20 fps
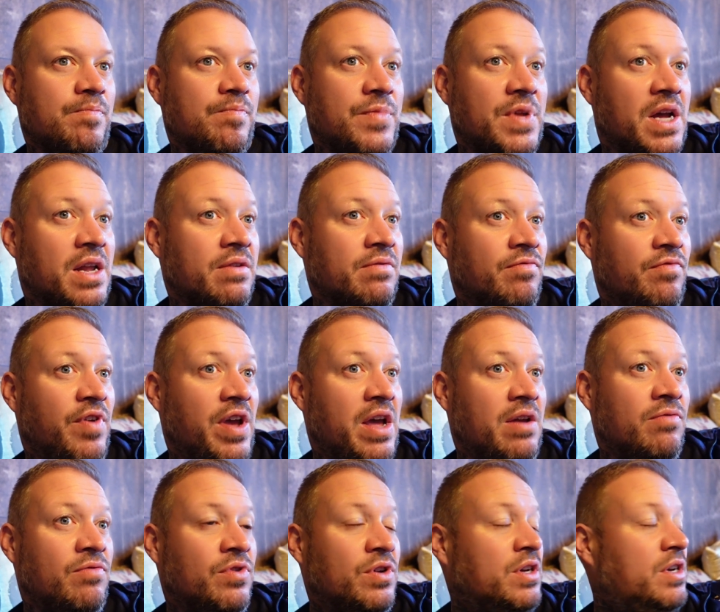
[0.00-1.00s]
Dann
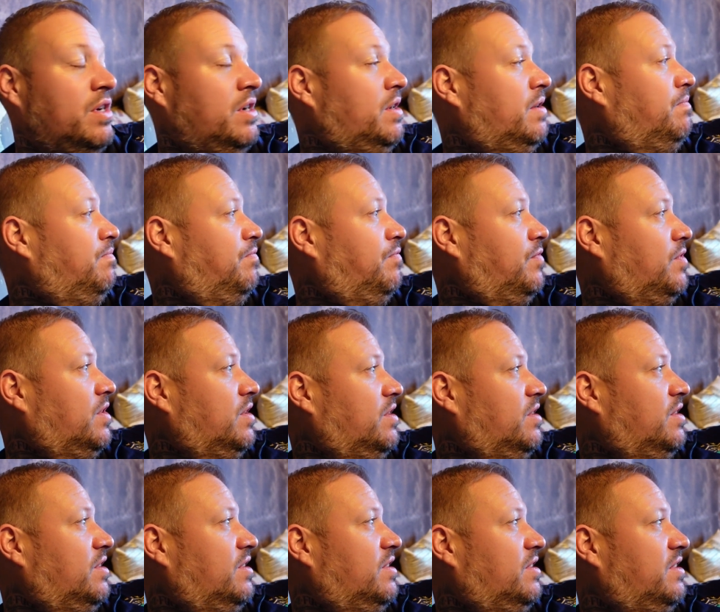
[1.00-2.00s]
werden wir
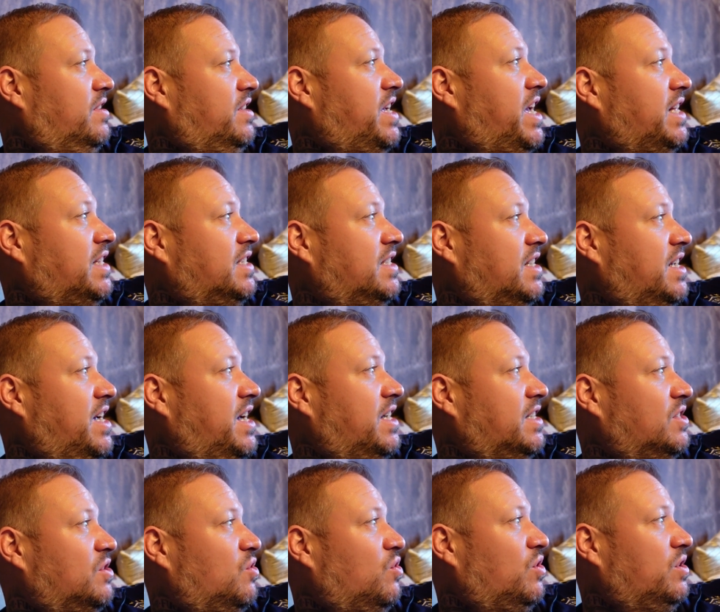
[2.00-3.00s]
jetzt
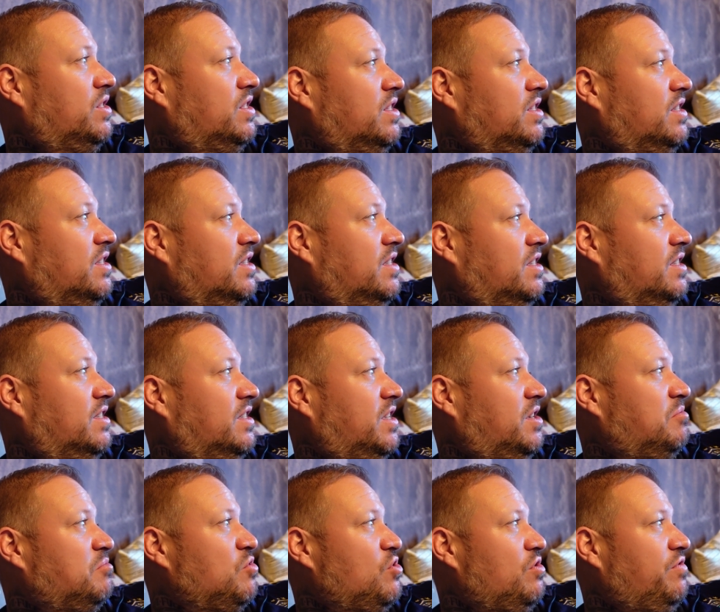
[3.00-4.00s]
erst heute
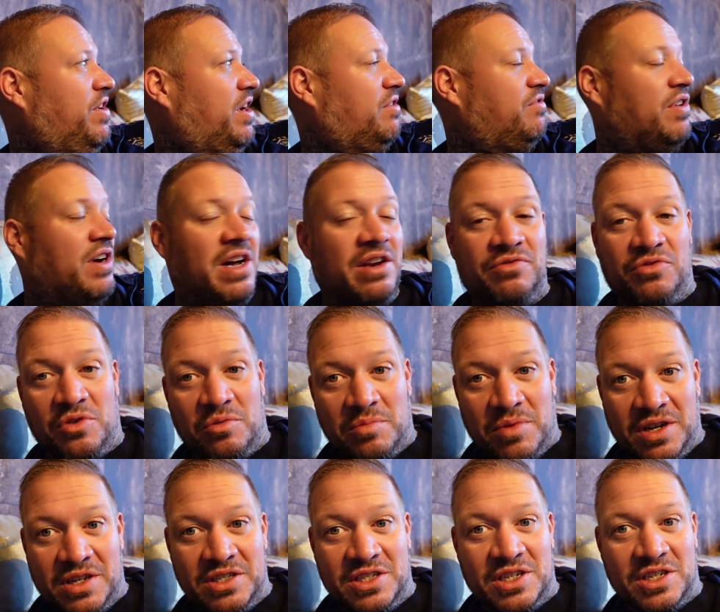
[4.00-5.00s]
den Müll wegfahren von
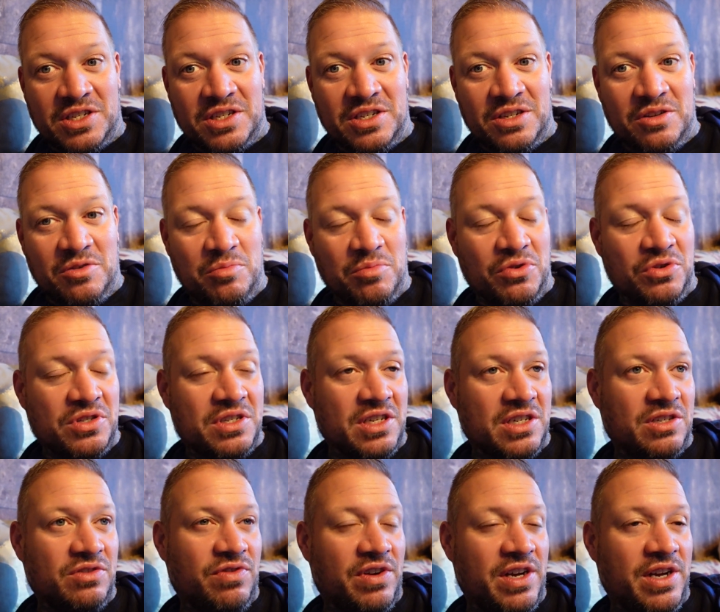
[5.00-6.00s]
Marisas
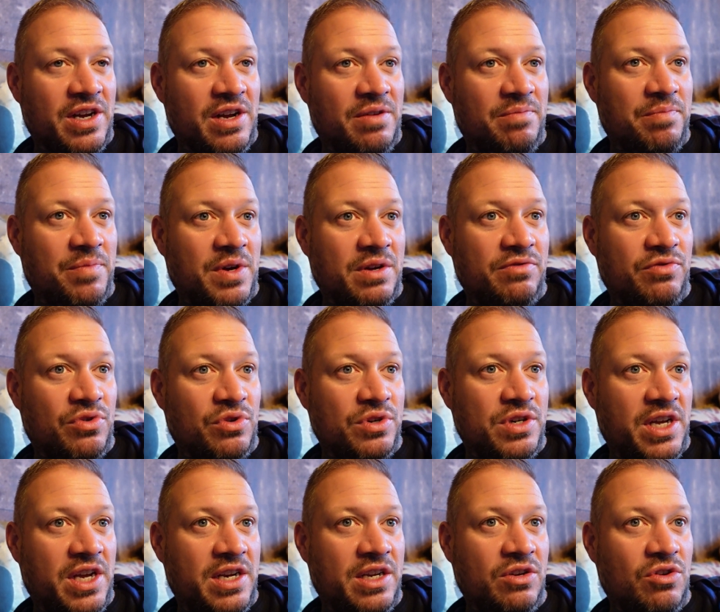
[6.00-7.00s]
Geburtstagsfeier. Mein
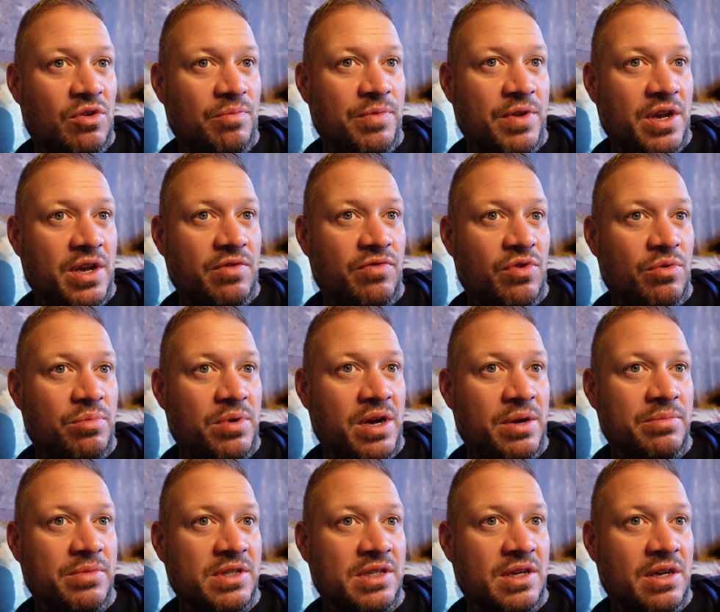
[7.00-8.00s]
Freund Henning kommt nachher
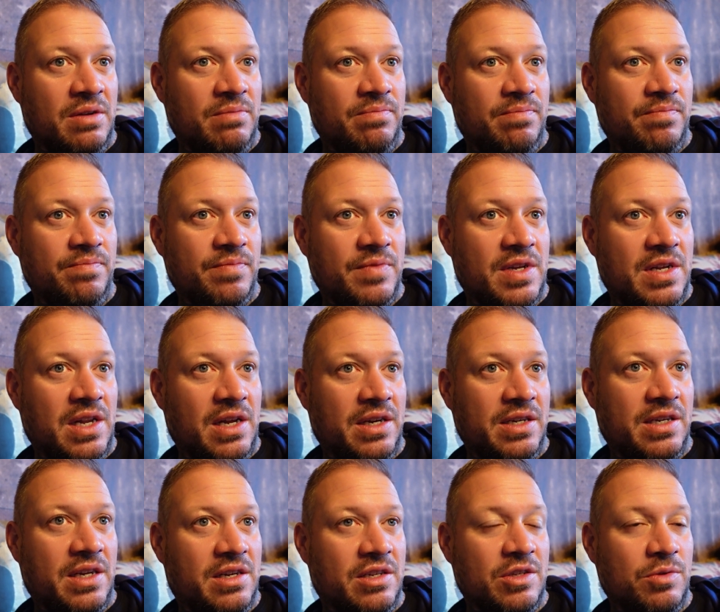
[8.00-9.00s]
vorbei mit seinem
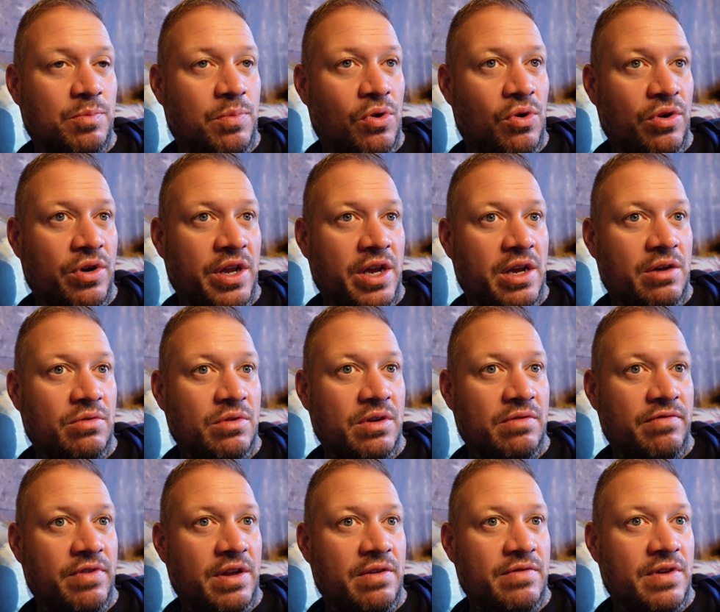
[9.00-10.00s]
kleinen Transporter und
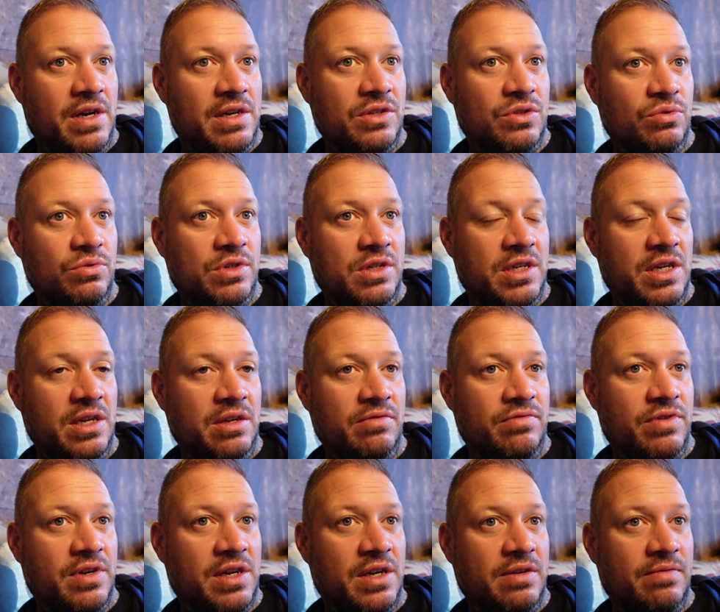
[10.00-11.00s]
dann werden wir alles durch die
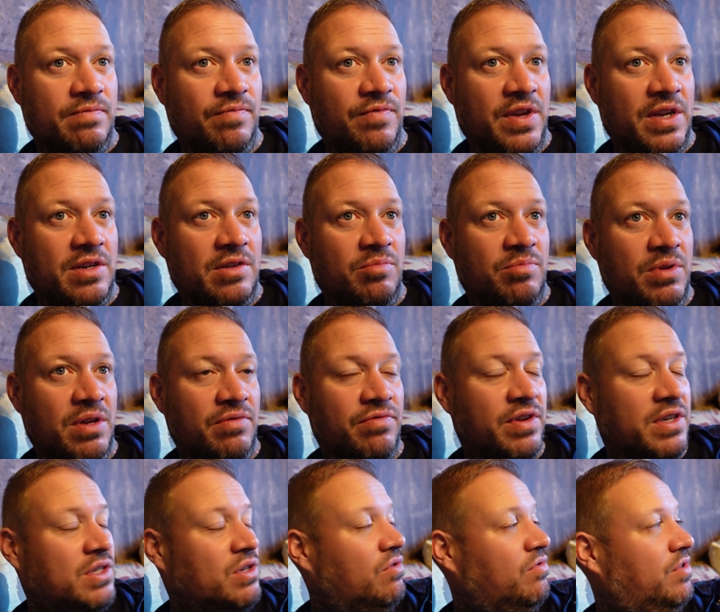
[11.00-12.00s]
Gegend fahren, werden die
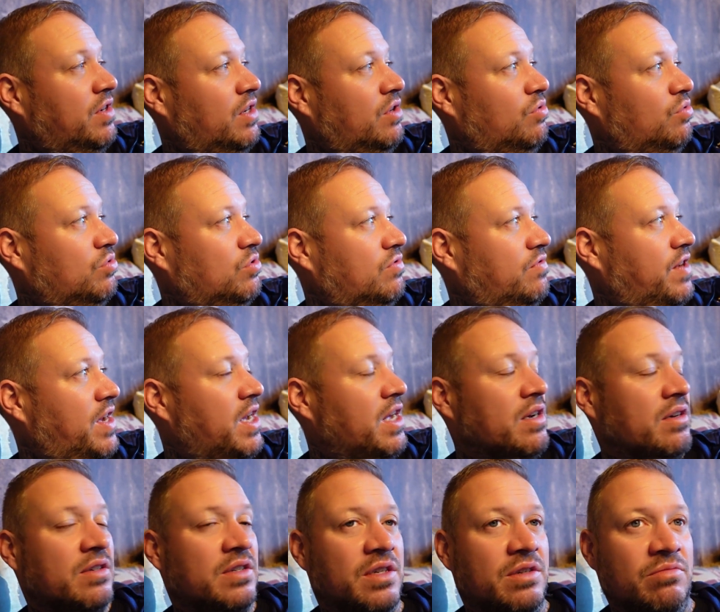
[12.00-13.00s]
Bierfässer hoffentlich
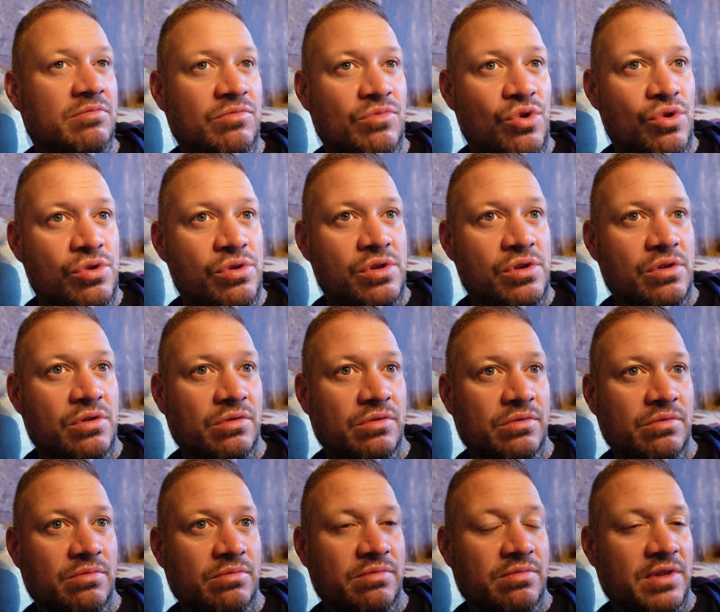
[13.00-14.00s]
loswerden, den Müll
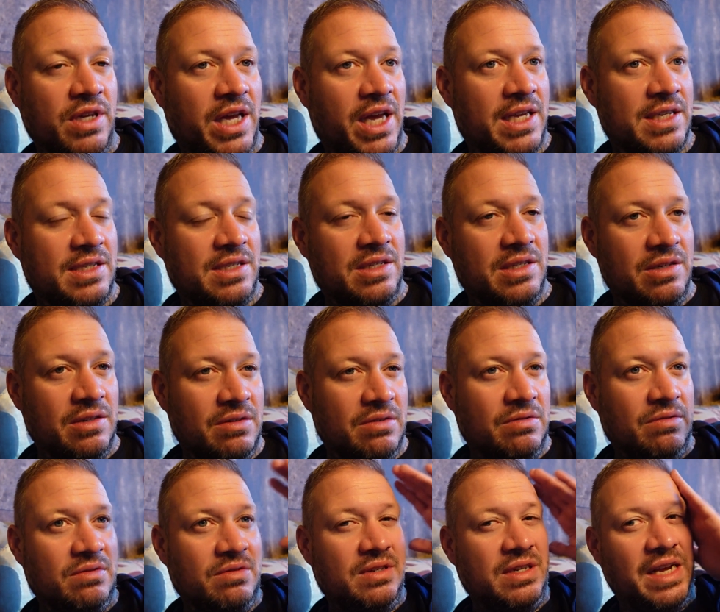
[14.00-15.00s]
und Reste
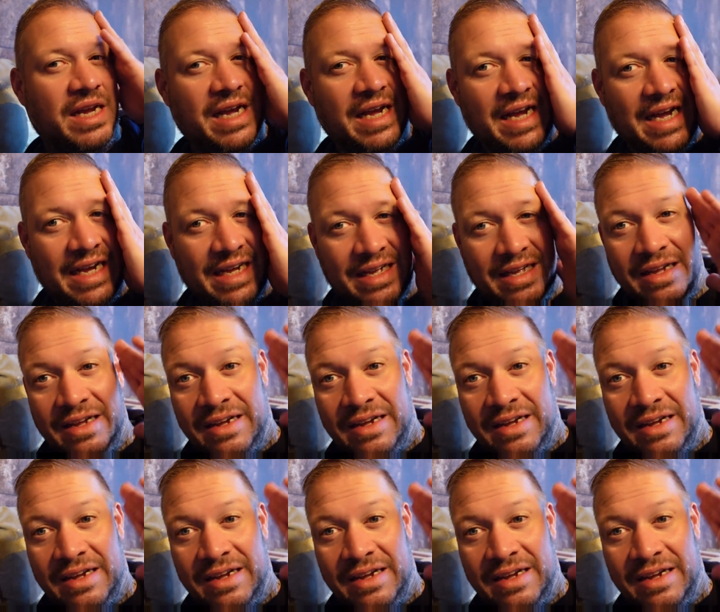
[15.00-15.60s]
und ach,